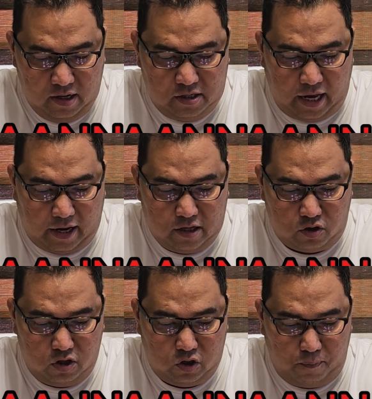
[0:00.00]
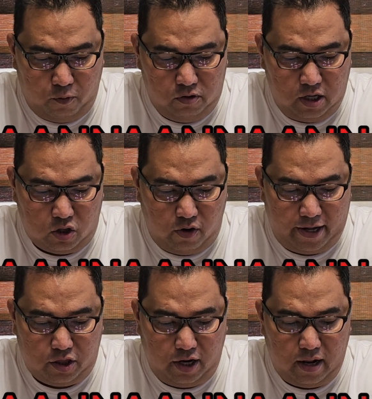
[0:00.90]
Second choice ko po dito,
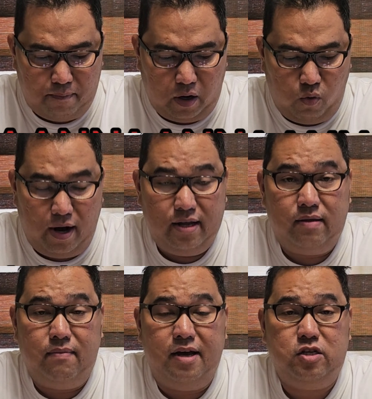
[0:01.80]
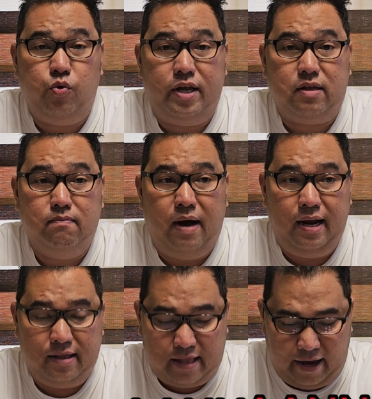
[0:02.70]
entry number 1, My Sweet
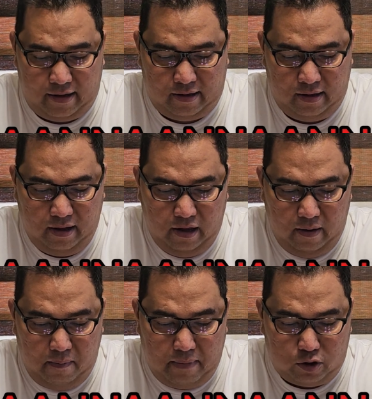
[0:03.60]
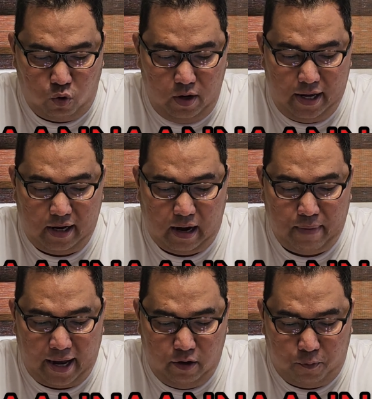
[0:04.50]
Valentine. Matuling
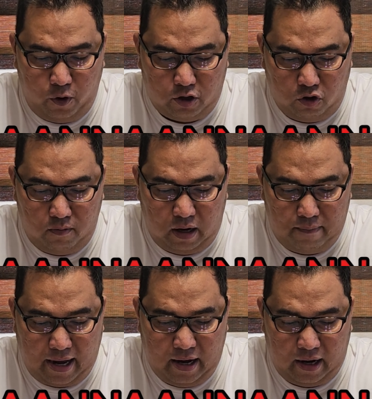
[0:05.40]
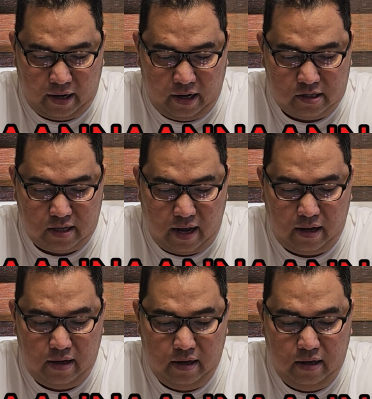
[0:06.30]
kabayo po ito mga bayang karalista.
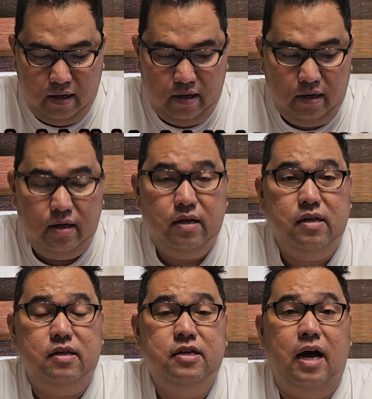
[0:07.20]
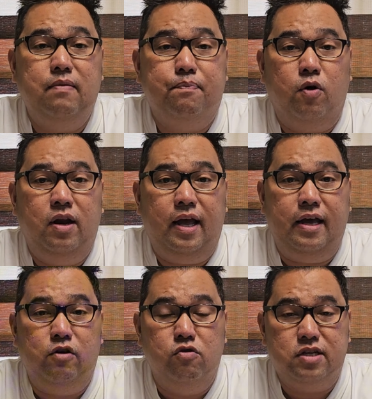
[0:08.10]
John Paul A.
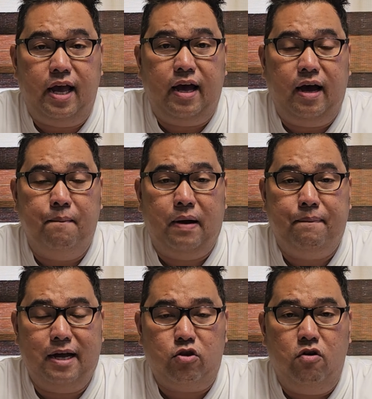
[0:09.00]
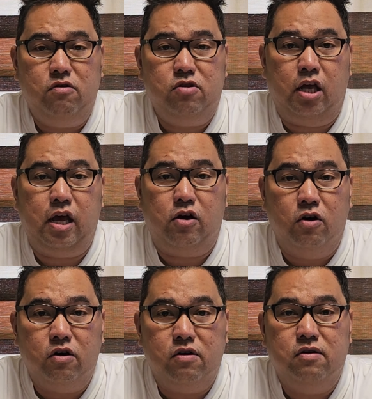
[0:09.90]
Guse, ang papatong, tingin
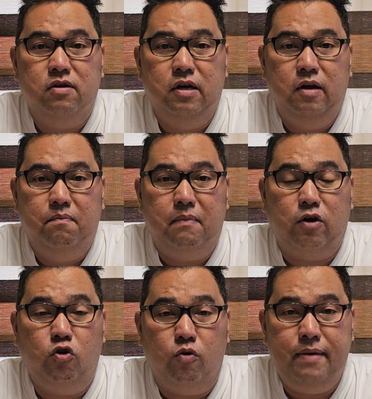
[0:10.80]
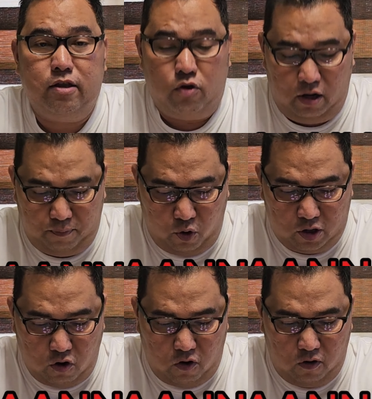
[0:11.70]
ko mag-uumento rin po
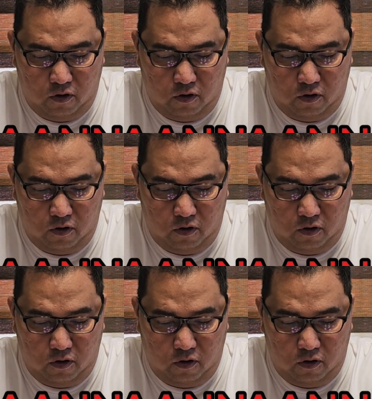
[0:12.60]
ito.